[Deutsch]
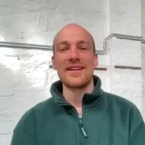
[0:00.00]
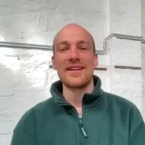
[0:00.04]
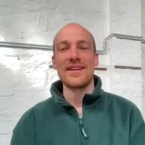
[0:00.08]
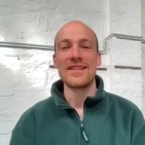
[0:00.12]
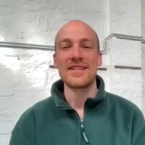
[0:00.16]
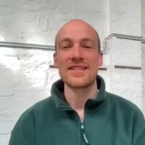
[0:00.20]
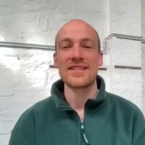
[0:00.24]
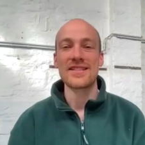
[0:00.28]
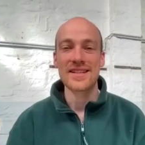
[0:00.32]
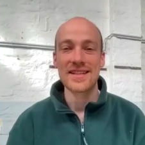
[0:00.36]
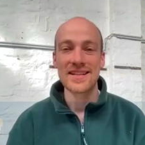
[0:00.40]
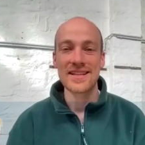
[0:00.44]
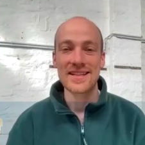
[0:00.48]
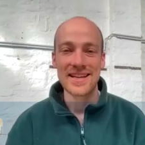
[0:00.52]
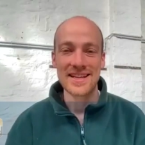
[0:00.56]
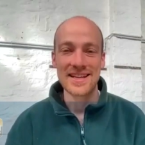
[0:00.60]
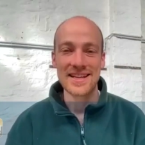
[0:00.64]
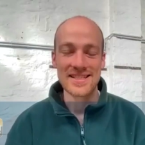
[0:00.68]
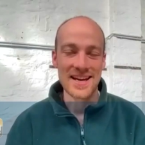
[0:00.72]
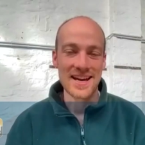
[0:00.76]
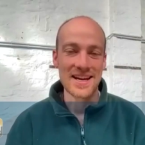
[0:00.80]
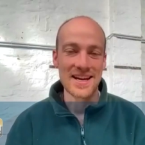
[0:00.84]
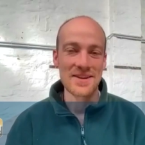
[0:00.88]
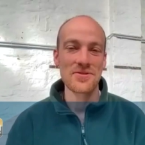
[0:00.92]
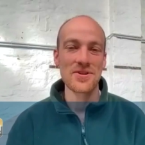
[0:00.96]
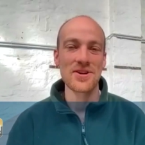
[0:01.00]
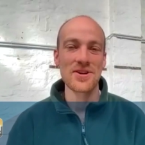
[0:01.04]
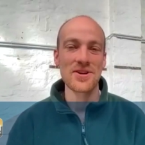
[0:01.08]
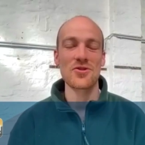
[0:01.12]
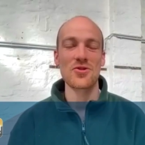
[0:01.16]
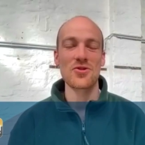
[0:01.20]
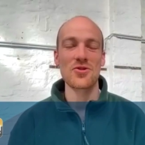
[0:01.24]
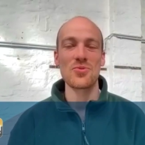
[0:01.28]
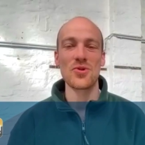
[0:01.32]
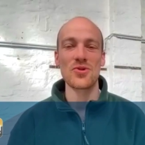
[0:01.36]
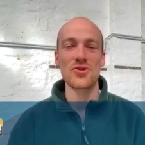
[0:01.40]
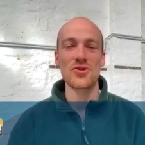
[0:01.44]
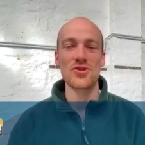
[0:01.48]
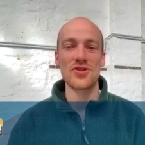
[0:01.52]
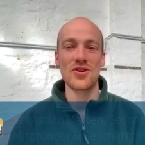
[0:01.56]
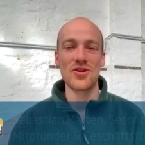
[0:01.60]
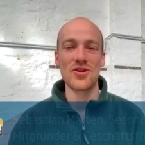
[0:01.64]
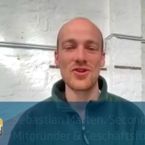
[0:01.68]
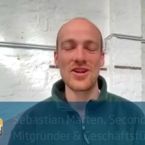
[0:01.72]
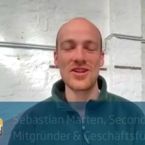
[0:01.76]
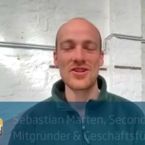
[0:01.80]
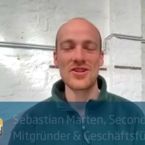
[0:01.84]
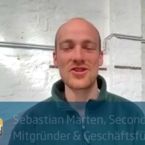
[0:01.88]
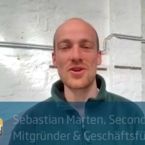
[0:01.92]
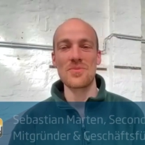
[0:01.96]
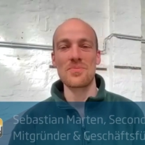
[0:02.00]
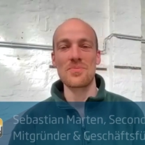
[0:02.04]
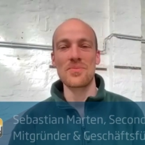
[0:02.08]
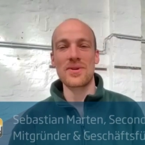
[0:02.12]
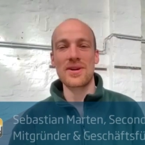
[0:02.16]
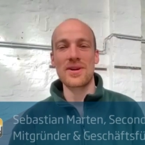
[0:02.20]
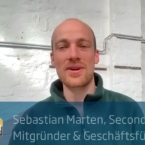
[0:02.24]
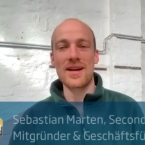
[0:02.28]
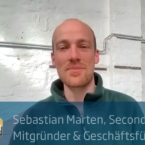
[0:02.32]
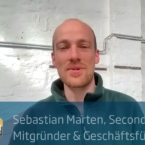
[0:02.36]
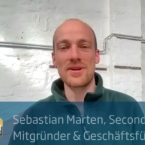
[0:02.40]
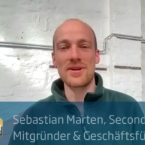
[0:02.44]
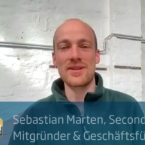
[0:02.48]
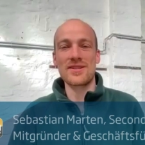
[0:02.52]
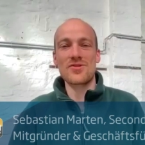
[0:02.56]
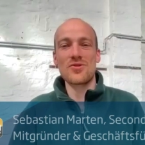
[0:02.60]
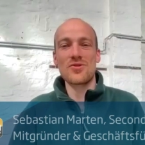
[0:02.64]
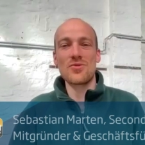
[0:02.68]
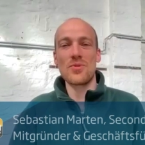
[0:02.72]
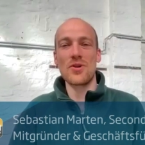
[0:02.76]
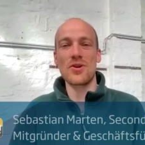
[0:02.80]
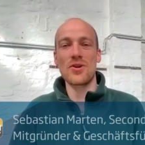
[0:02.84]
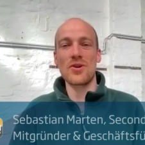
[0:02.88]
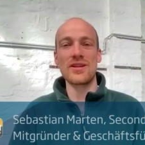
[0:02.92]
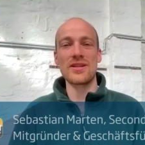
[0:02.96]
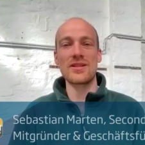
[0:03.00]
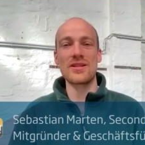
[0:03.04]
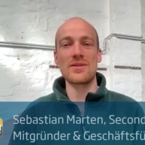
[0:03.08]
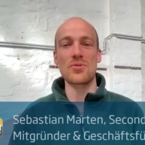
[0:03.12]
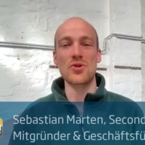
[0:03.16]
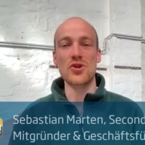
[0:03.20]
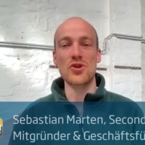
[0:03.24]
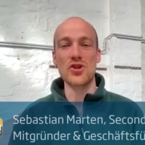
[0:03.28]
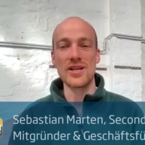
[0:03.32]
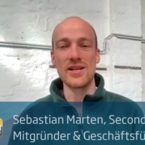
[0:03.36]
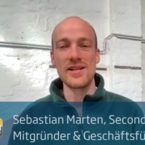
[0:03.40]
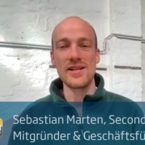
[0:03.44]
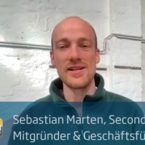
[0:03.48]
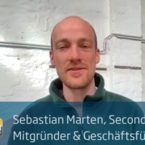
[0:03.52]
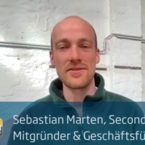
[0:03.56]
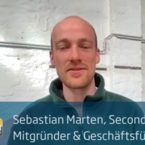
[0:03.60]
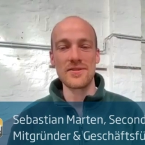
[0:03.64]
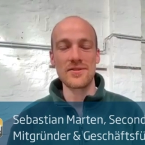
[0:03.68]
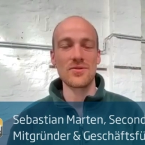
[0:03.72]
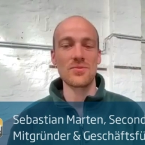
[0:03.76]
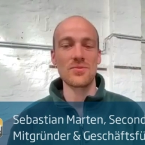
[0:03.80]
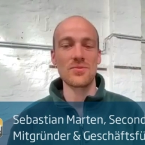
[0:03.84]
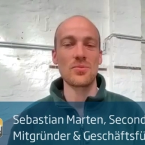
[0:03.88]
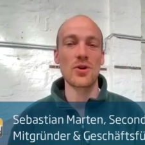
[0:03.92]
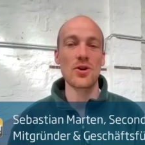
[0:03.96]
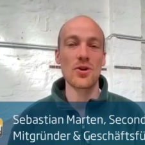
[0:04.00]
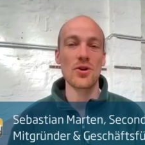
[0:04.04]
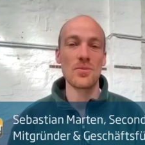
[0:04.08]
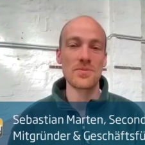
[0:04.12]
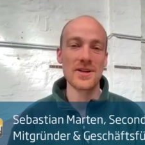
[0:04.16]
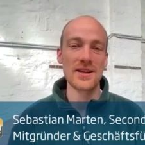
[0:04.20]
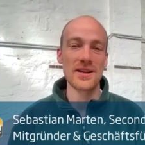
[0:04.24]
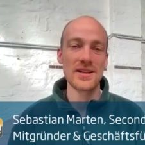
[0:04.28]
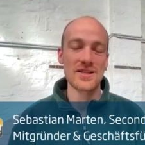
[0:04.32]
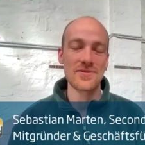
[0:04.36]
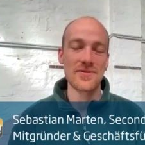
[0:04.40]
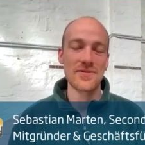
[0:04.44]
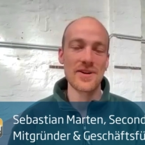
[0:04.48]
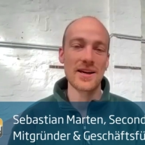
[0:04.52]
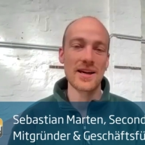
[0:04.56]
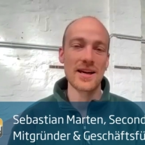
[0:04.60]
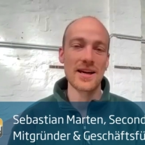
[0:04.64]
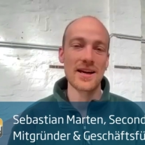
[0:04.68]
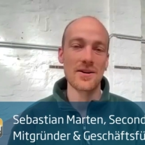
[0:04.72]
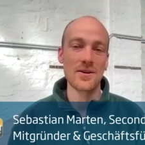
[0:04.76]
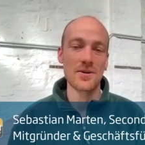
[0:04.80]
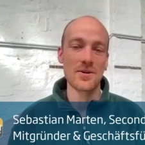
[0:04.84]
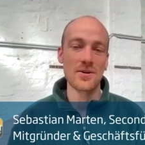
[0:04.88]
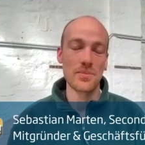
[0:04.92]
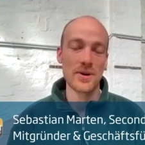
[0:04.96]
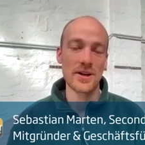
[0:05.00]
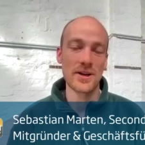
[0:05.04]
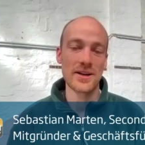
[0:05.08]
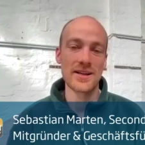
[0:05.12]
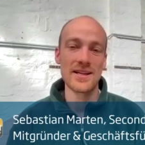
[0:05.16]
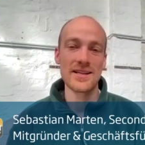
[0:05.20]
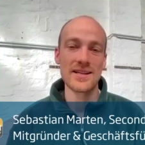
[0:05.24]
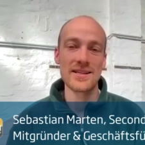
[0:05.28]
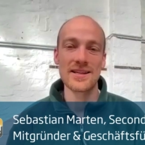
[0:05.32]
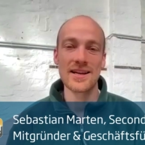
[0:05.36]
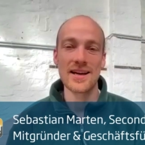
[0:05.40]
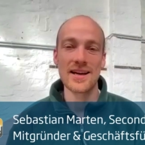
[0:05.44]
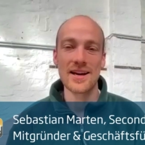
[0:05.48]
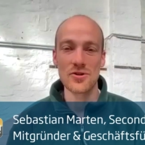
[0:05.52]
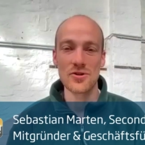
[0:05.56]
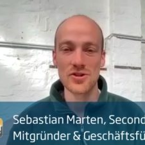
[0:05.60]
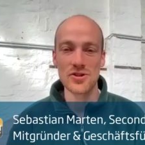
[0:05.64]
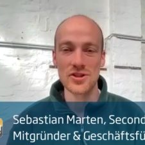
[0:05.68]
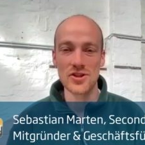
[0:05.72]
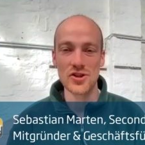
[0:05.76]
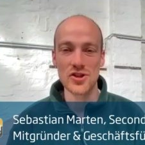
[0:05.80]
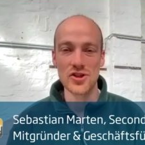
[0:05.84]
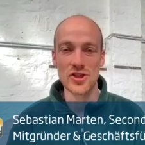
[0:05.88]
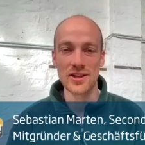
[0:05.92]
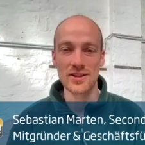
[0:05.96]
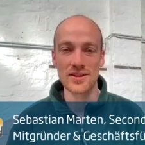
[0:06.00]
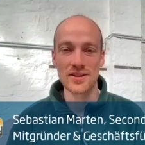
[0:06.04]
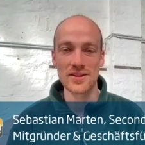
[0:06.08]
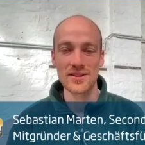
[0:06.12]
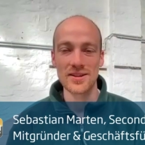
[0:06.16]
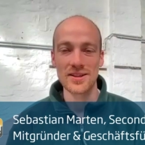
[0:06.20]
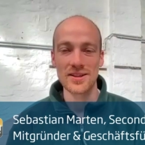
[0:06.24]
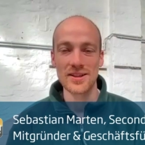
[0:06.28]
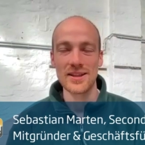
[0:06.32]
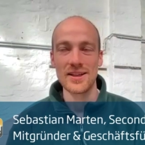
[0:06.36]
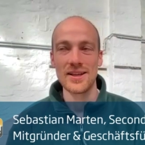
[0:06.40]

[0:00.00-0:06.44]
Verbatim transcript: Ja, das geht ganz einfach. Über unseren Online-Shop kann man das Umbau-Kit bestellen und bekommt dann zwei Pakete nach Hause geschickt.